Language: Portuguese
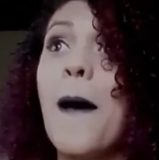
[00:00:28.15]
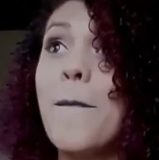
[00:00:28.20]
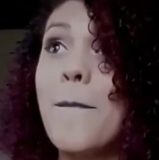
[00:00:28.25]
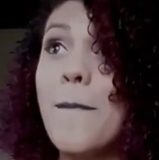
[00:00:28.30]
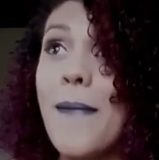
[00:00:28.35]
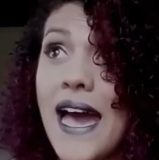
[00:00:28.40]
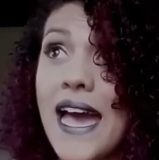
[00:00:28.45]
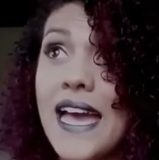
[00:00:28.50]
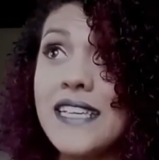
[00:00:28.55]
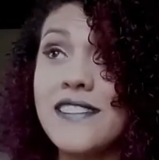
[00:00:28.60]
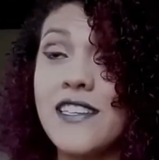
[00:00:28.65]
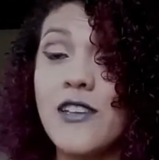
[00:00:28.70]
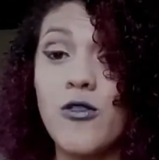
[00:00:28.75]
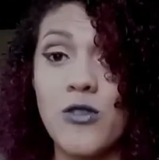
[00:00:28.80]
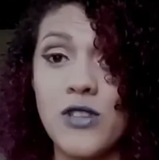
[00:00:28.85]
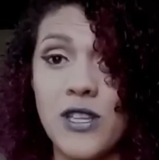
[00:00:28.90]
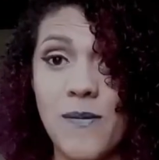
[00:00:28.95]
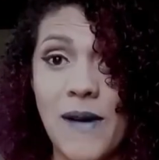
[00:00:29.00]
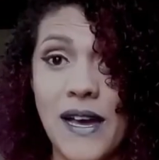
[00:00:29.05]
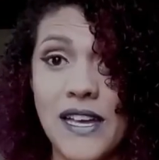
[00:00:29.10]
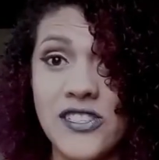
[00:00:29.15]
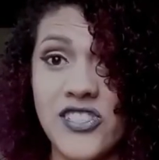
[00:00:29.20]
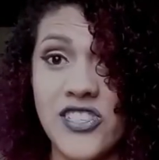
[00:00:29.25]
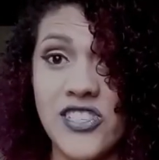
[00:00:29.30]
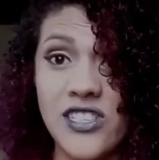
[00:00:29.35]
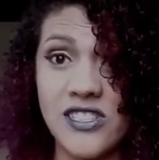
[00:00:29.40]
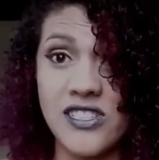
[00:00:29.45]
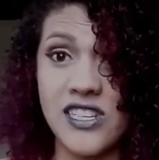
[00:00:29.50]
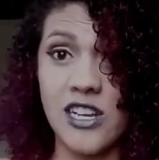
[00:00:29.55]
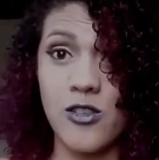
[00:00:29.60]
mas em
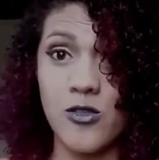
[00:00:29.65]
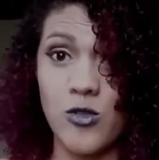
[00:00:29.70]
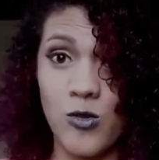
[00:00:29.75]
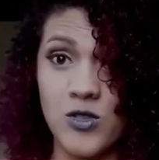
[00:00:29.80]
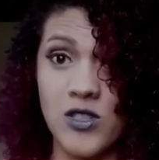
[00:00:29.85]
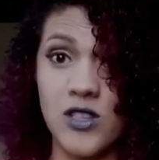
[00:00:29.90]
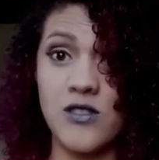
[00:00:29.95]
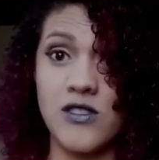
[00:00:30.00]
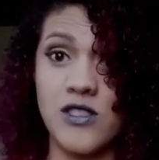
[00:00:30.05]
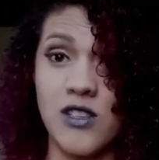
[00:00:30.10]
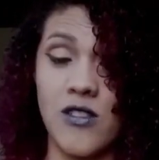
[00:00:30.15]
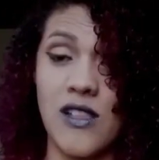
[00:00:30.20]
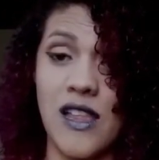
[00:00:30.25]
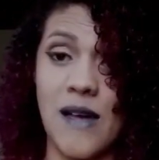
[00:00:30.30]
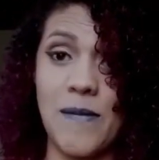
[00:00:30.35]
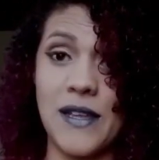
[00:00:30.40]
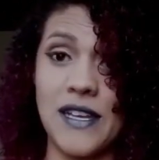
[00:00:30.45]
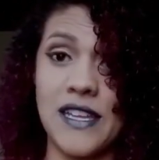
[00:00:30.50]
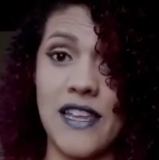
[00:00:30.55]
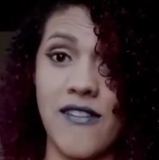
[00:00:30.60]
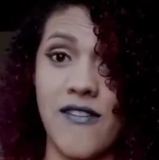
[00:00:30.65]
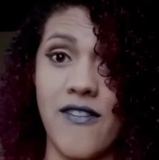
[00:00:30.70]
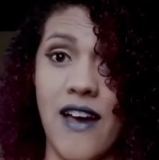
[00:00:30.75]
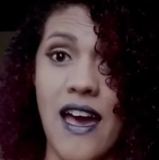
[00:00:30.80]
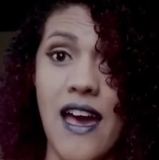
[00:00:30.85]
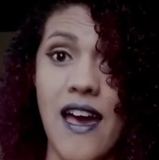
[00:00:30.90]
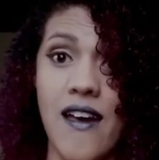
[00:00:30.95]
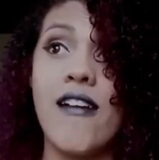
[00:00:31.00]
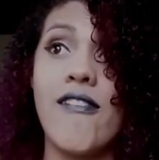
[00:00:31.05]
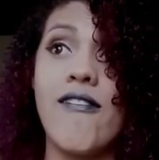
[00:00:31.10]
contrapartida, é já que eu estou usando o celular para
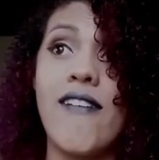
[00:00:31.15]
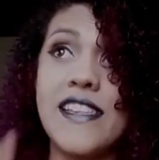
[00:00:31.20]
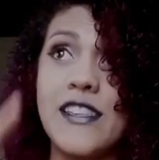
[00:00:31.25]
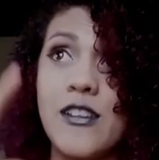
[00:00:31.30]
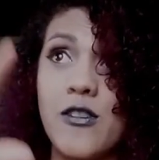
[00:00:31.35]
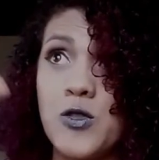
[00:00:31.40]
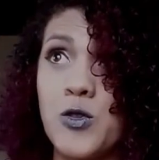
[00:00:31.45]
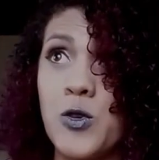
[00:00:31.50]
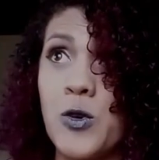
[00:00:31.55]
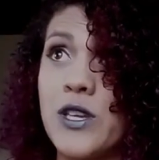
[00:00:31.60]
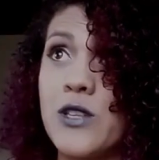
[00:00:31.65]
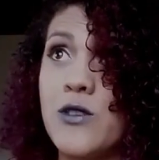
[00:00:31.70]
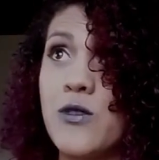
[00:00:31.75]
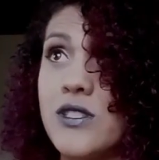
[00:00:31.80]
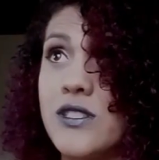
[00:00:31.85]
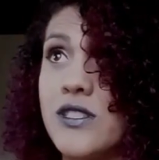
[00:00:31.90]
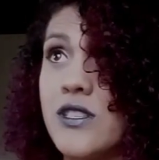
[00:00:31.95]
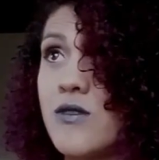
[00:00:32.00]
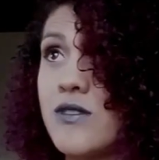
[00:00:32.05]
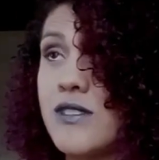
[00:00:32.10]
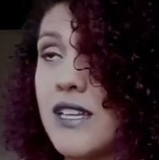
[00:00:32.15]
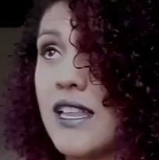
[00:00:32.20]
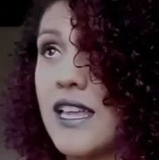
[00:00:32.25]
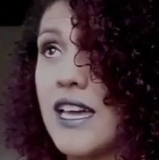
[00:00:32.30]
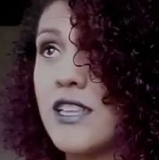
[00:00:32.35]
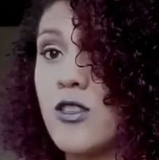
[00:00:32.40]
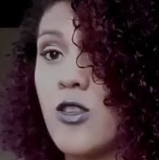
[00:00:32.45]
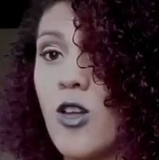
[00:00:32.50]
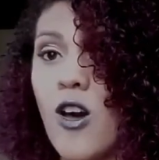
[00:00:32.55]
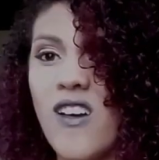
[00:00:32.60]
gravar, vai ter uns ruídozinhos
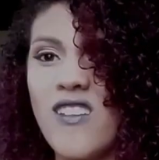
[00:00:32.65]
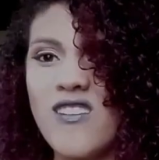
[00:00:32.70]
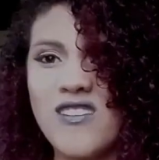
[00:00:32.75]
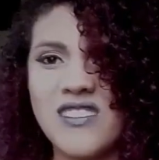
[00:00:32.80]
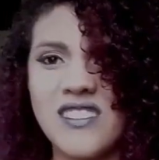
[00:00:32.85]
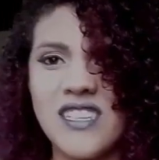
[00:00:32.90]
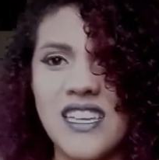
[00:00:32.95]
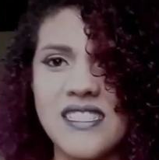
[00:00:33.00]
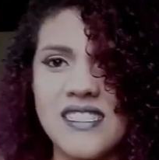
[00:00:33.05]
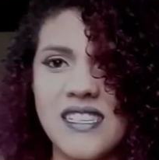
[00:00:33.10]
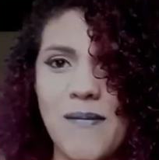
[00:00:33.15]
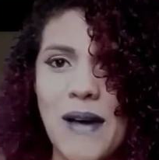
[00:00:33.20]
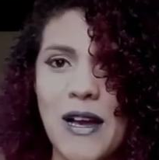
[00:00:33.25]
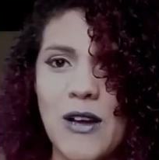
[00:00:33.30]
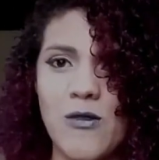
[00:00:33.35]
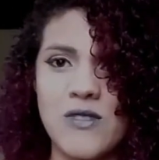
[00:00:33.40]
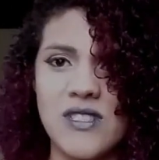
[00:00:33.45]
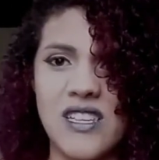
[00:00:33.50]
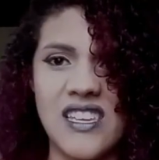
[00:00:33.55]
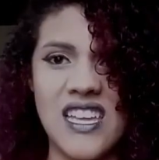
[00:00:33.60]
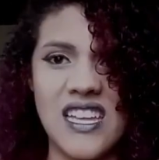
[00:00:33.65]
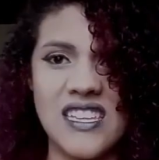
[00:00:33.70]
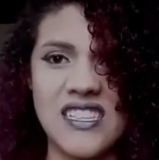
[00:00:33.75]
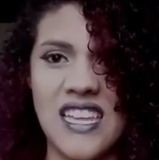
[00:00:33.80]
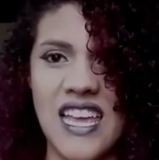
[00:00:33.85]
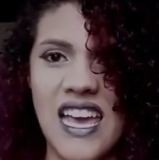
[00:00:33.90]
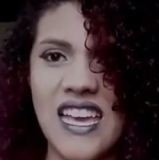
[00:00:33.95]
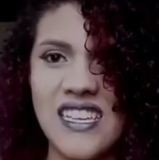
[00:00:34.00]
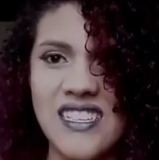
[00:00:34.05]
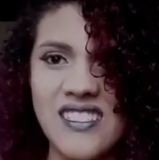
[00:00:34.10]
aleatórios, tem essa bagunça aqui
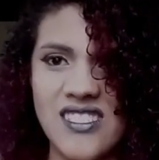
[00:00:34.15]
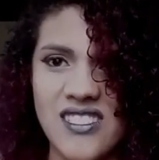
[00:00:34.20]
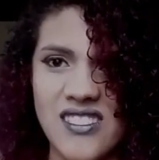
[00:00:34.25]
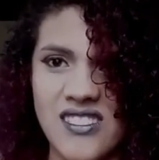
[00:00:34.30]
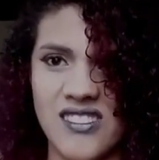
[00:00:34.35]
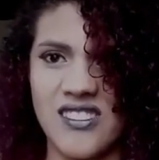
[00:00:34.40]
atrás,